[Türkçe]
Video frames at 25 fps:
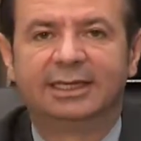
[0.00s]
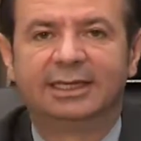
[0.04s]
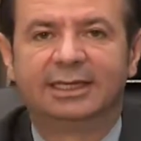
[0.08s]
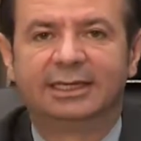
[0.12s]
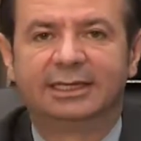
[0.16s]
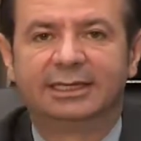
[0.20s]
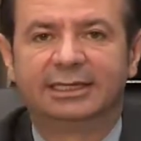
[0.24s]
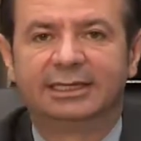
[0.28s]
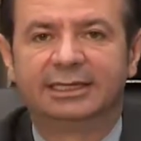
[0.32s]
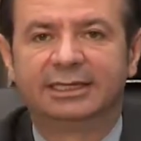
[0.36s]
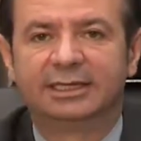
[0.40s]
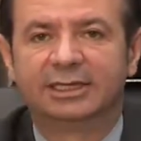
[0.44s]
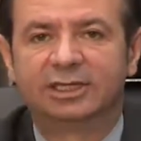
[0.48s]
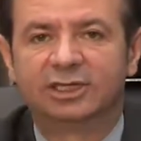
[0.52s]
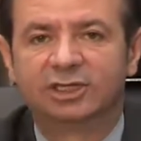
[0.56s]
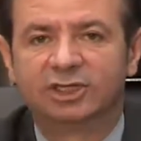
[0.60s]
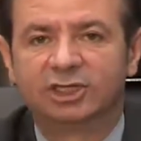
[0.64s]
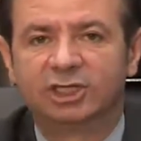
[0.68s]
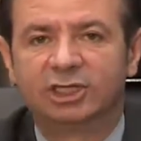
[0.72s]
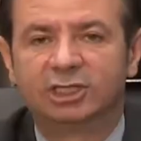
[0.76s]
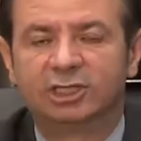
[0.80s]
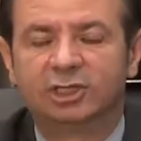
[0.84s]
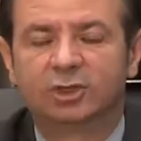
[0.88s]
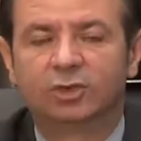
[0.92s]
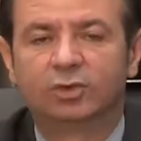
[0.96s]
e,
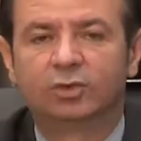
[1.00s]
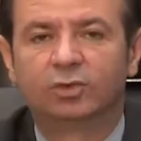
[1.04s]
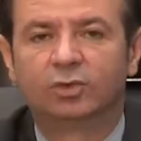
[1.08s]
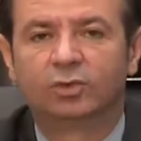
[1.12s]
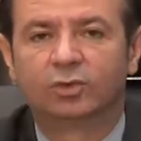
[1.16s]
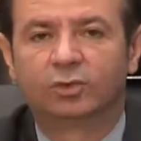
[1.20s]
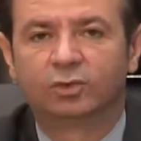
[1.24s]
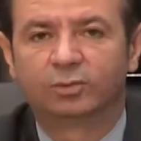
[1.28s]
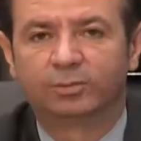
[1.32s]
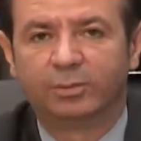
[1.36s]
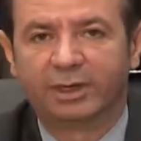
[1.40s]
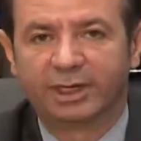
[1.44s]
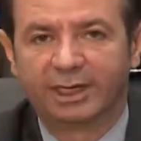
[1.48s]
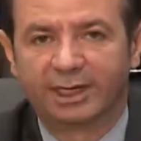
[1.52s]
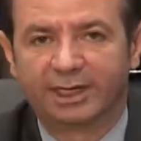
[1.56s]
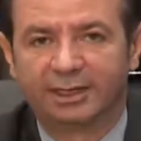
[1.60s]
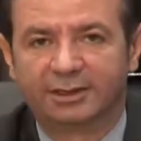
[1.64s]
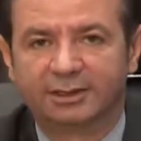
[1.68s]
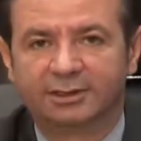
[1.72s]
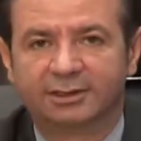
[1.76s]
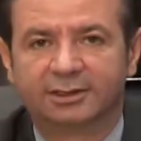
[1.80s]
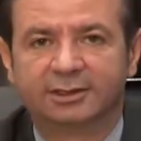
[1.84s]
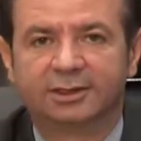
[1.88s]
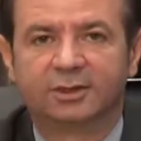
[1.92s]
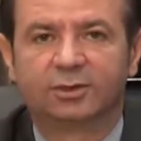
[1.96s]
cildi
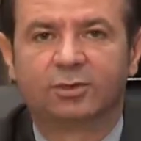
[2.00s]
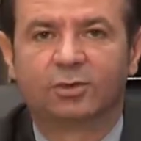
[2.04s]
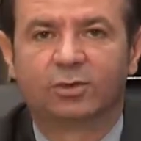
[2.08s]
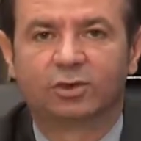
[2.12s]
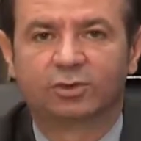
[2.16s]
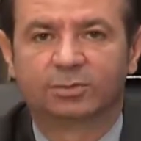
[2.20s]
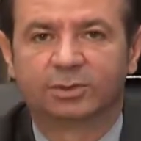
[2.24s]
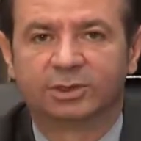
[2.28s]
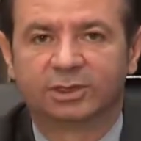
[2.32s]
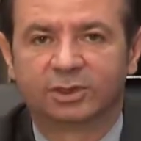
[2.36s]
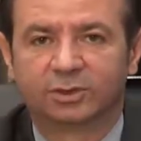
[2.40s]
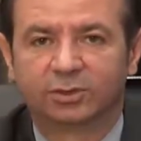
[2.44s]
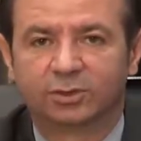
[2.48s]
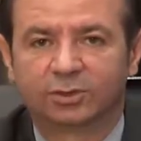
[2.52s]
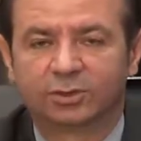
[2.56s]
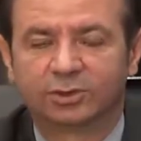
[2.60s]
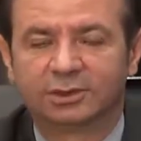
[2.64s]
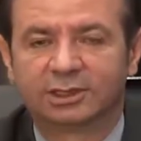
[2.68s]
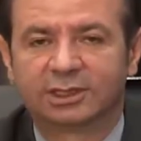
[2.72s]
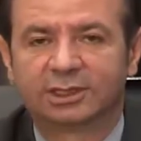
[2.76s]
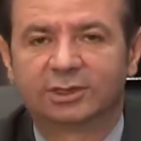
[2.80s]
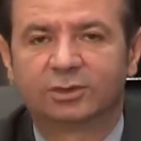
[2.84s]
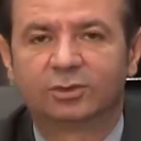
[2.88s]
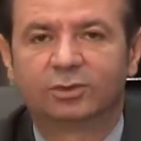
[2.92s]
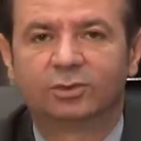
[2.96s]
kurutmayan kozmetik
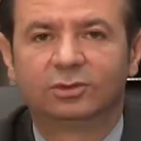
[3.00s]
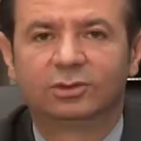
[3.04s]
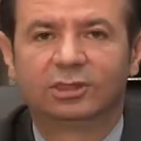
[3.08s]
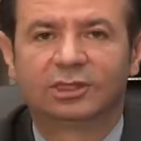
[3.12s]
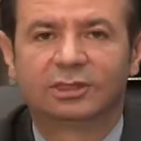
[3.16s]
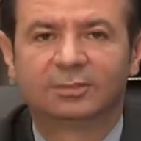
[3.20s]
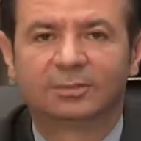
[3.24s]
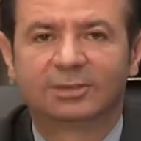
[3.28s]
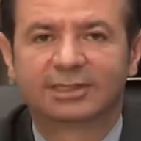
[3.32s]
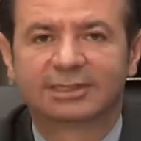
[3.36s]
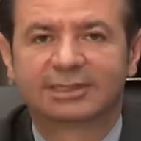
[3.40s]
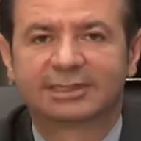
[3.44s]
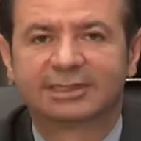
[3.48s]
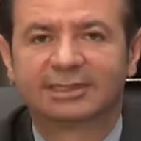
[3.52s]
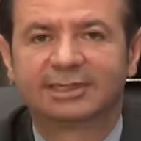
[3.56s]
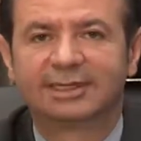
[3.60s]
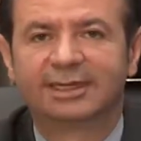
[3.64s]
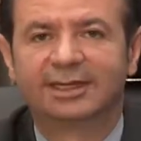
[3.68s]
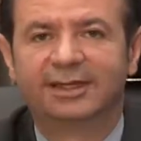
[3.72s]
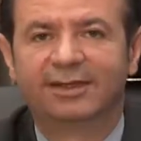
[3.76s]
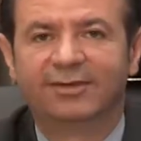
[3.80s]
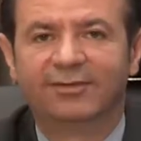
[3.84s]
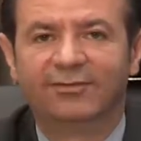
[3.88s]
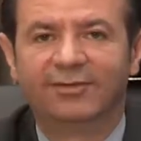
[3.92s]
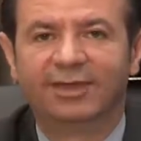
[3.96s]
ürünlerin kullanılması
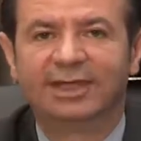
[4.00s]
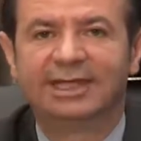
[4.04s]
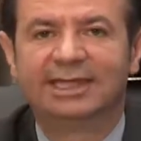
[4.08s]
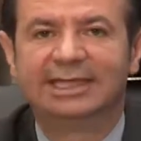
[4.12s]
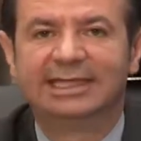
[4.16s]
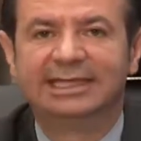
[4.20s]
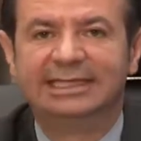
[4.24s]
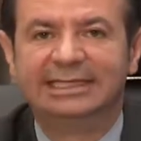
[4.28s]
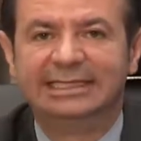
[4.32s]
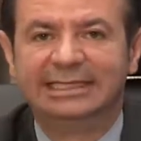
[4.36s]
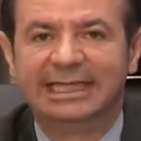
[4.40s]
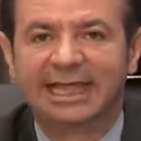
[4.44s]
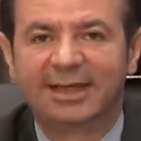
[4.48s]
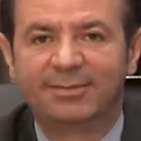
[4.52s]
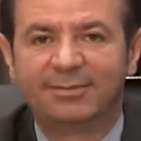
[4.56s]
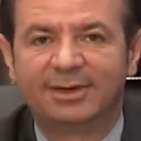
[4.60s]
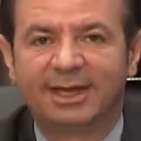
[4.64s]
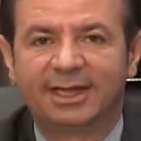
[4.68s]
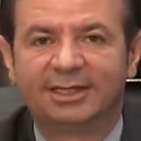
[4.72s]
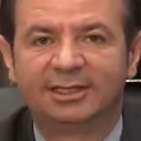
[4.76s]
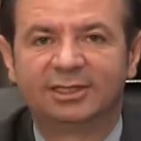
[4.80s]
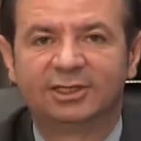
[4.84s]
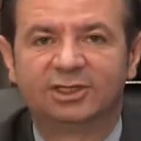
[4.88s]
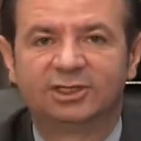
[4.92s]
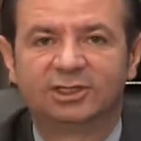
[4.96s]
ve
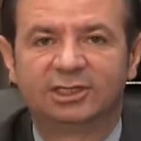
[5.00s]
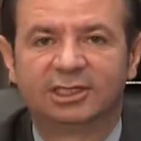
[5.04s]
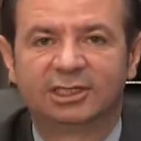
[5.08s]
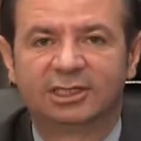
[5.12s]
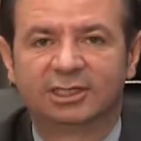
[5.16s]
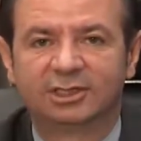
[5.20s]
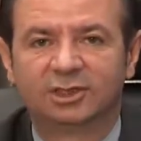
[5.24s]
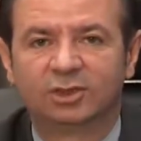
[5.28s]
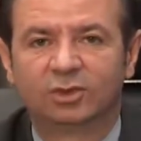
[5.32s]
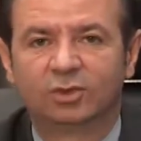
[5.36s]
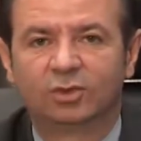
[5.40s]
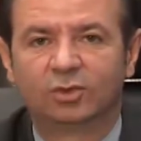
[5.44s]
nemlendiricilerin